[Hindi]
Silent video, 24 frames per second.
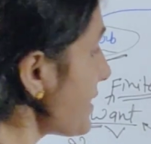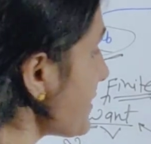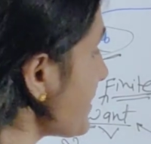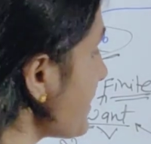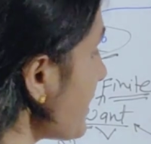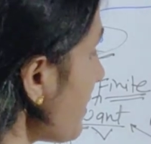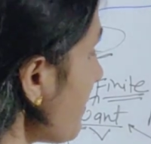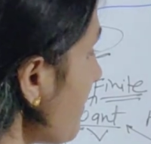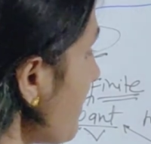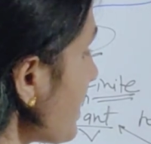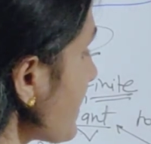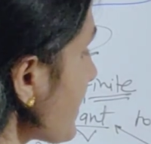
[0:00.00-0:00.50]

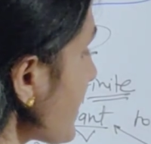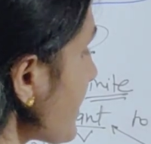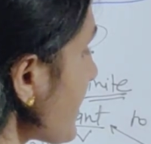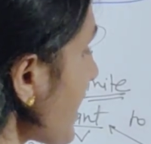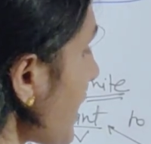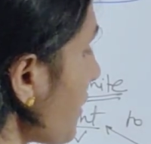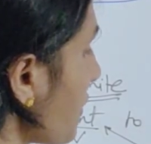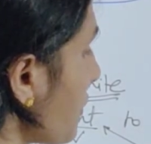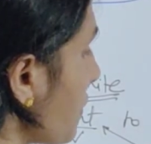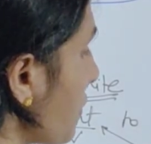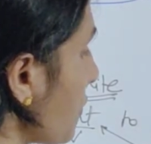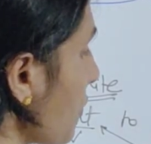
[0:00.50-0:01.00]
जब इसके
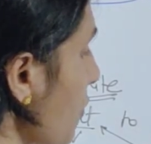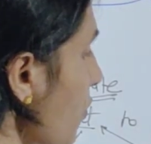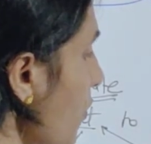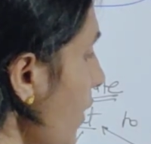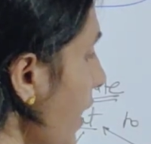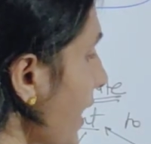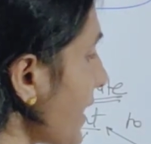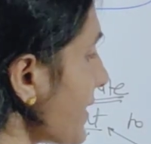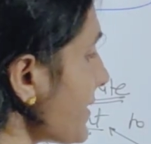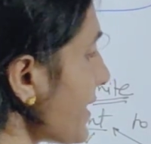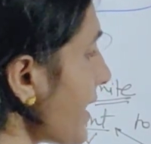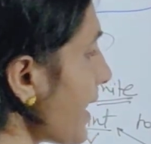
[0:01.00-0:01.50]
साथ
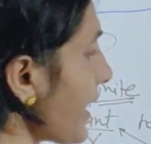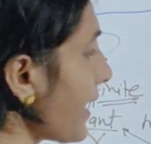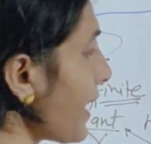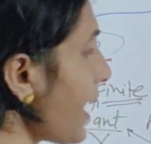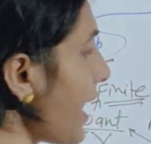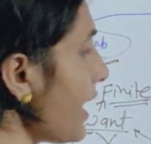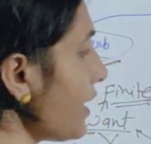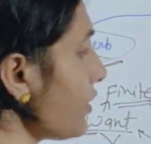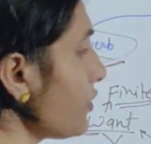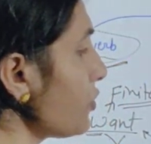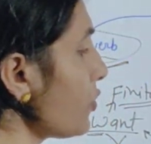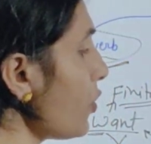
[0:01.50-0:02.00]
टू आ
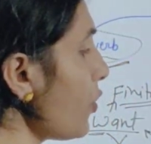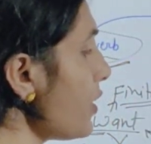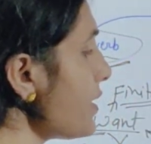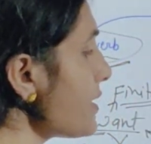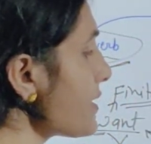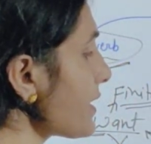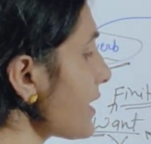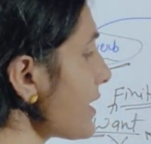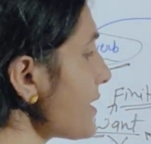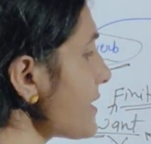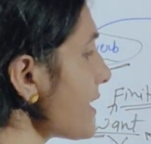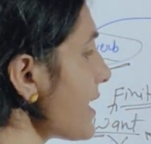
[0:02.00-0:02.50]
जाएगा तो
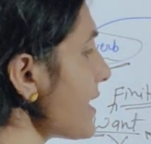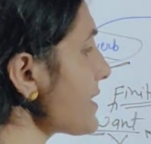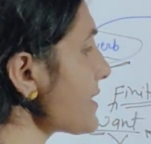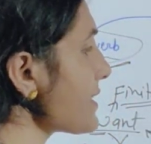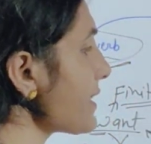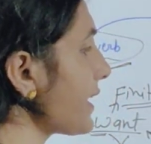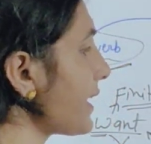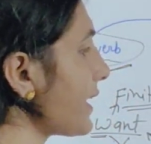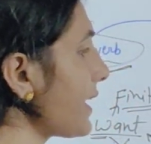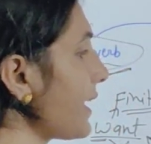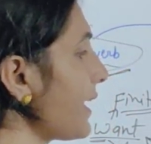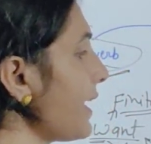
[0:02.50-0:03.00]
इसकी
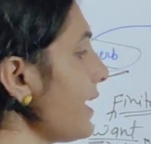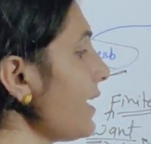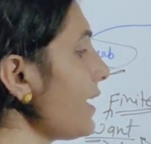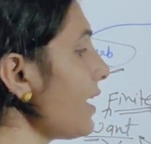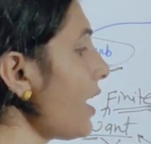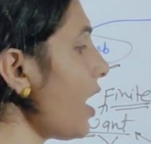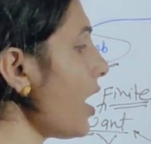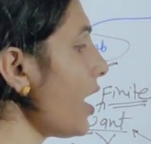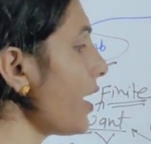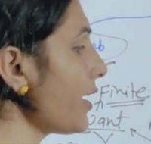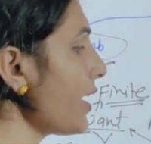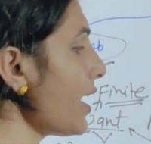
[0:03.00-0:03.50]
सेंस निकलेगी
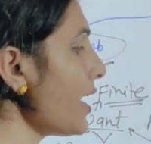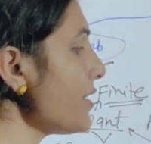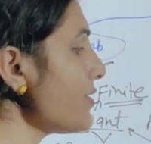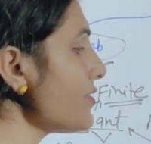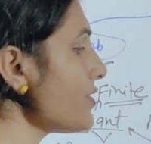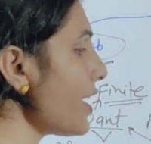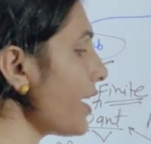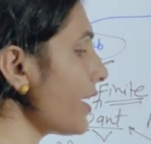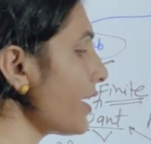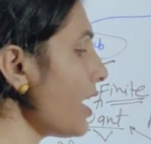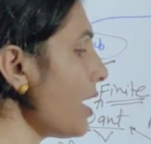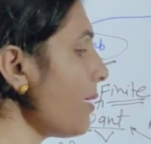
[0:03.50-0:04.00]
खाना
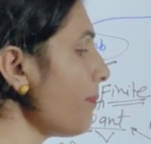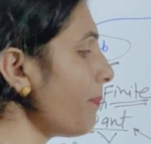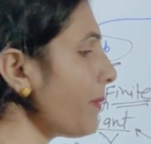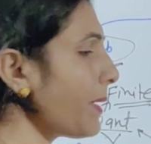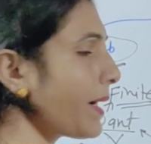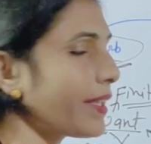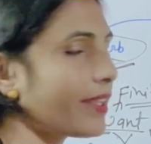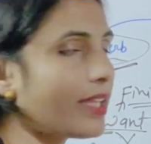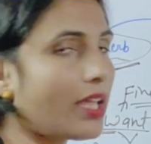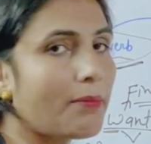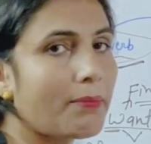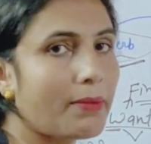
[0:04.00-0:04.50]
जाना
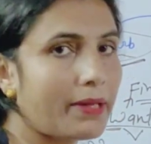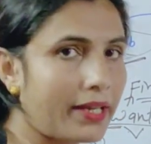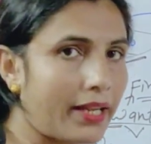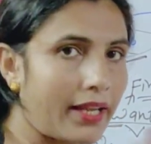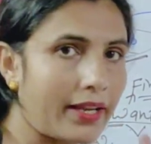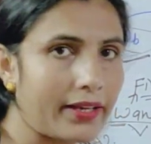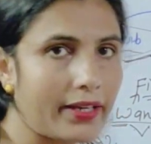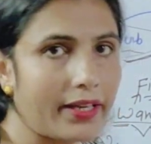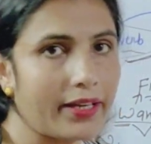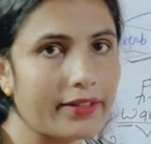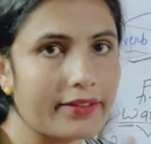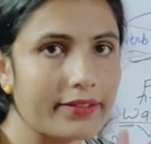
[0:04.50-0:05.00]
पढ़ना
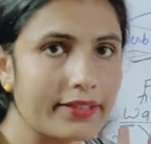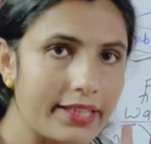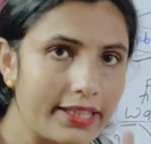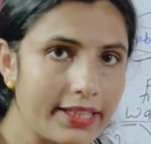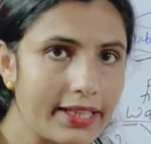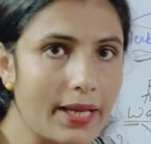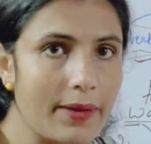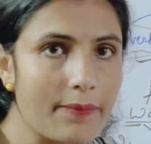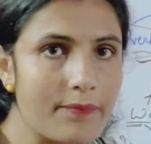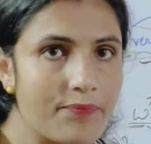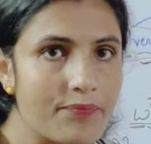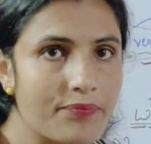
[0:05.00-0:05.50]
बनाना
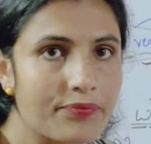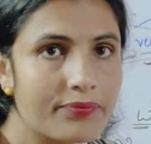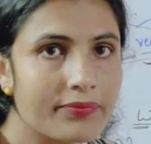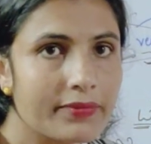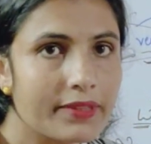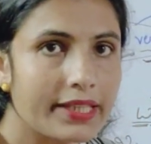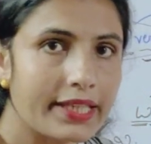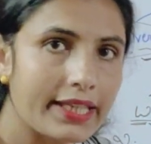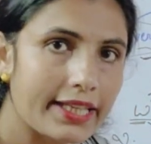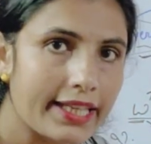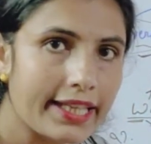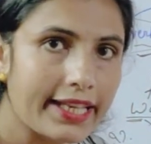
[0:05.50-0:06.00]
ठीक है
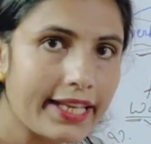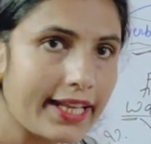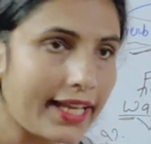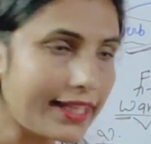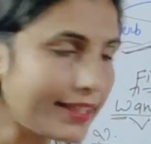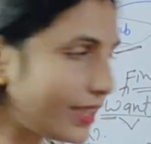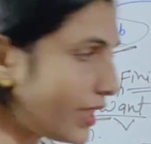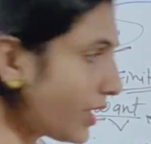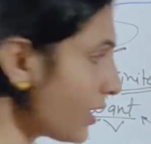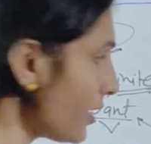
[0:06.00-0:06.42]
क्लियर है यहाँ